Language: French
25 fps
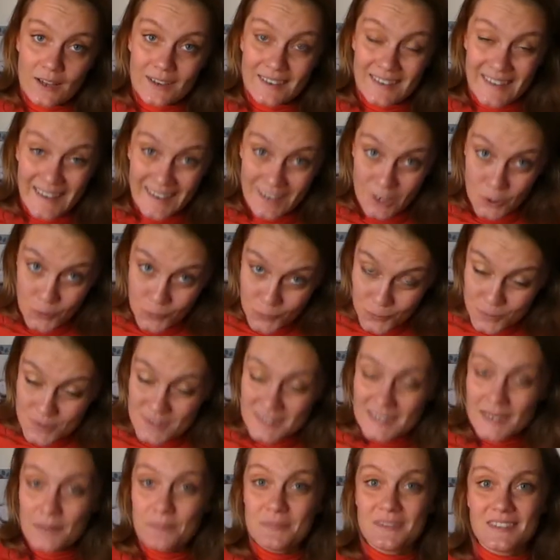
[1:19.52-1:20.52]
y a un
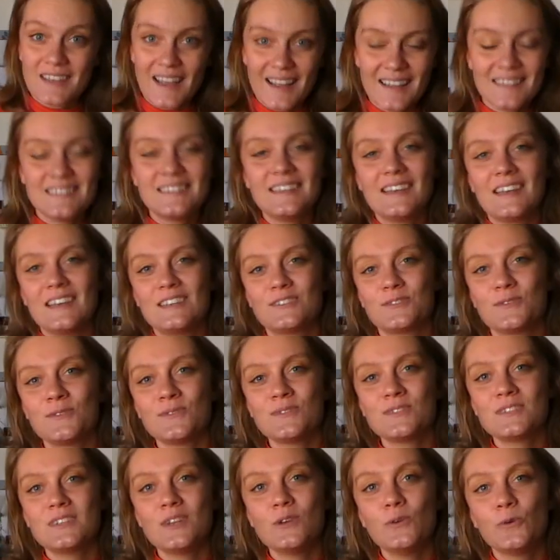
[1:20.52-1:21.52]
concept
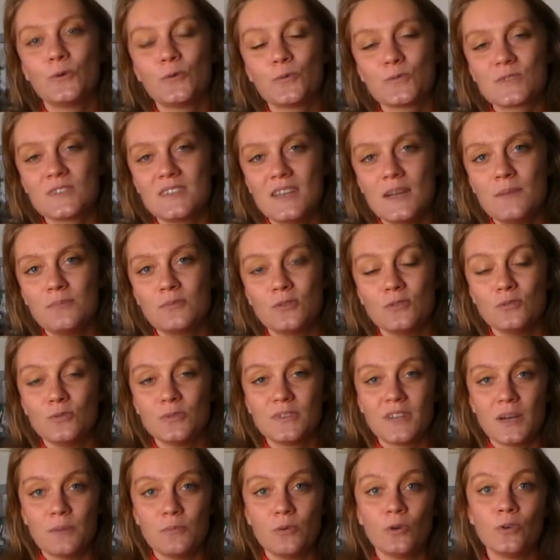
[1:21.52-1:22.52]
intéressant, c'est le concept
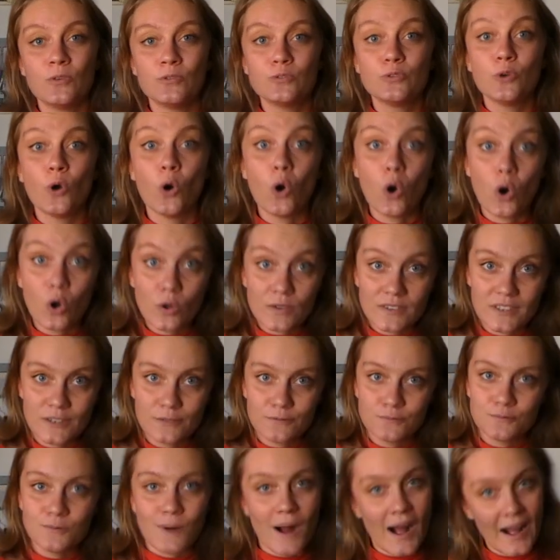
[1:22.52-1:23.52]
notamment de
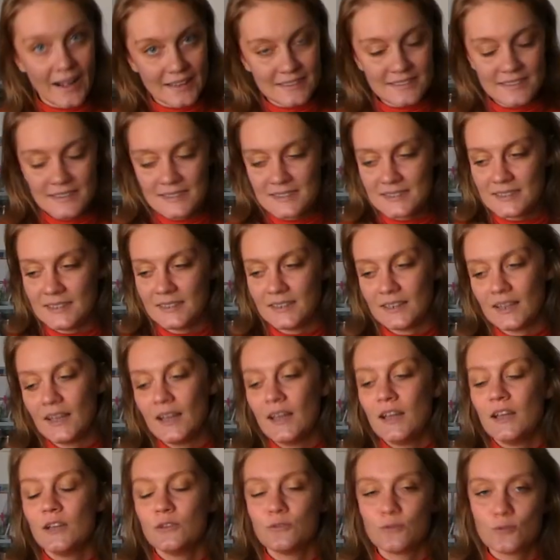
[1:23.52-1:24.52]
rendez-vous artistique.
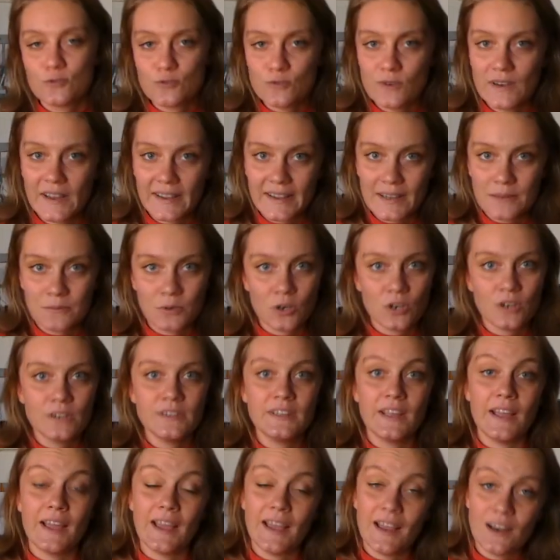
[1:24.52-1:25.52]
Donc Julia Cameron,
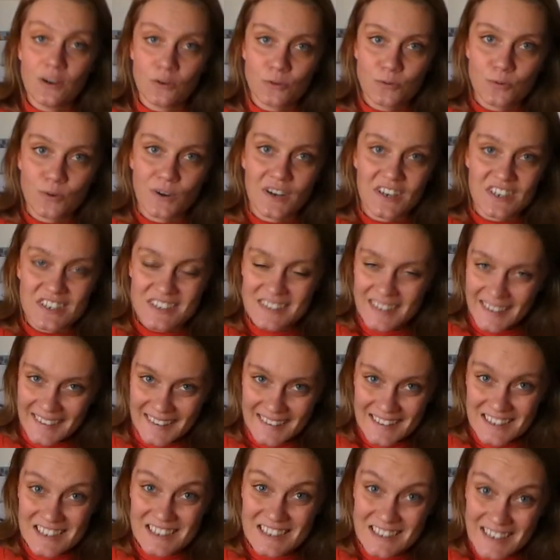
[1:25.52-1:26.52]
elle encourage
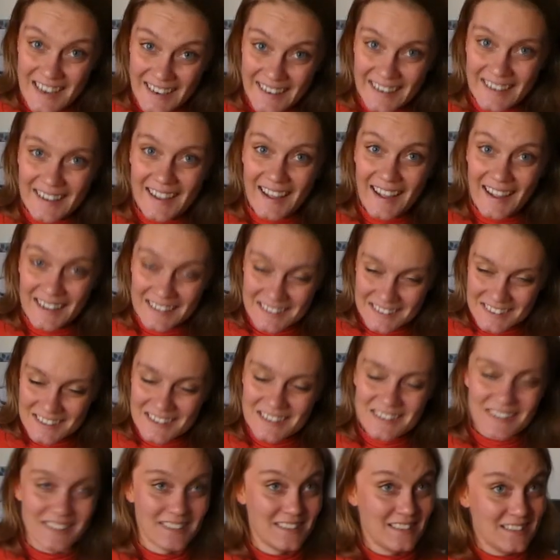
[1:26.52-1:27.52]
chaque,
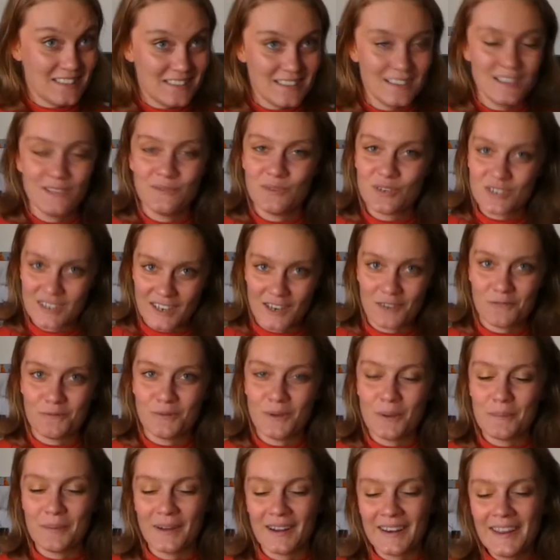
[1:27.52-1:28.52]
artiste, décidément j'arrive
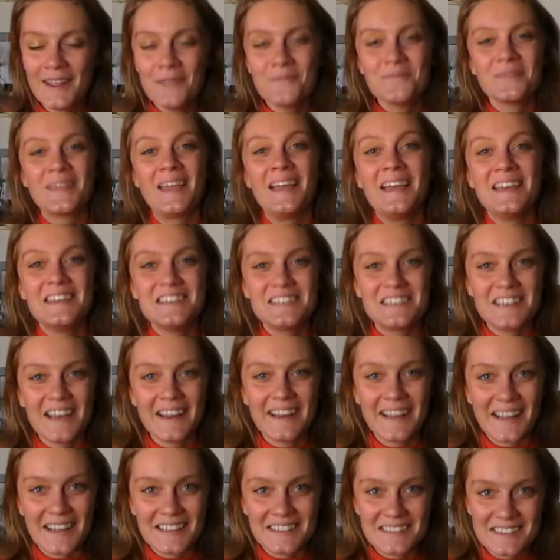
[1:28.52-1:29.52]
plus à parler,
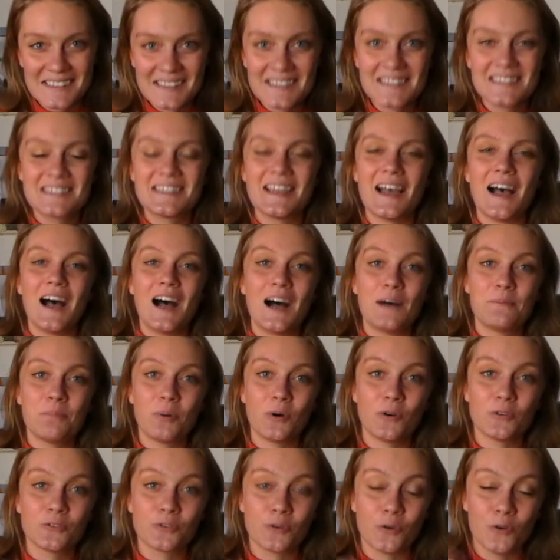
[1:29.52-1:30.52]
chaque artiste à
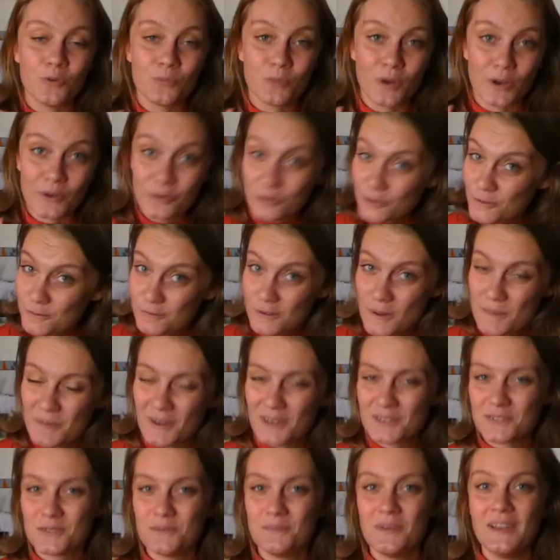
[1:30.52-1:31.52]
prendre au moins une fois
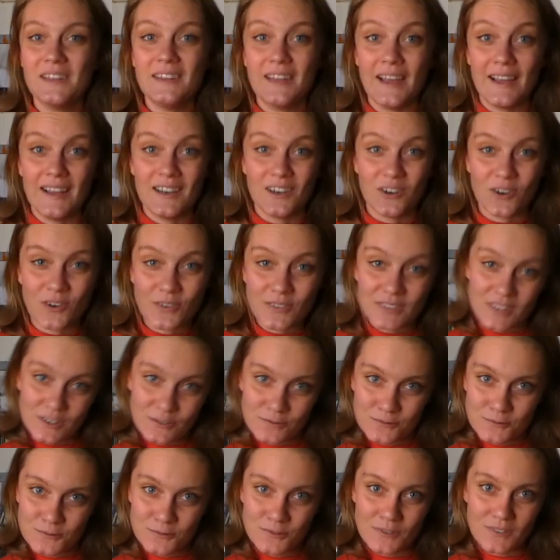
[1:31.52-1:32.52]
par semaine un
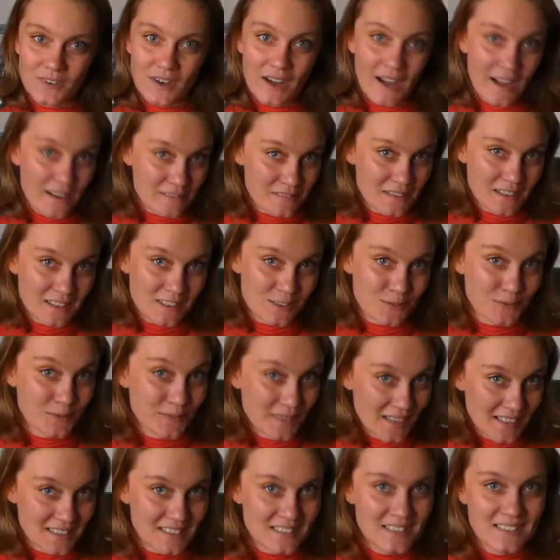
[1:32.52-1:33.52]
rendez-vous avec
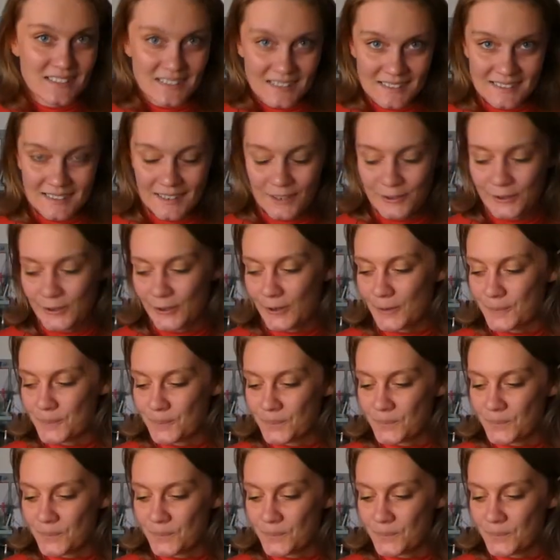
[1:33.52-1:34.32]
son artiste intérieur.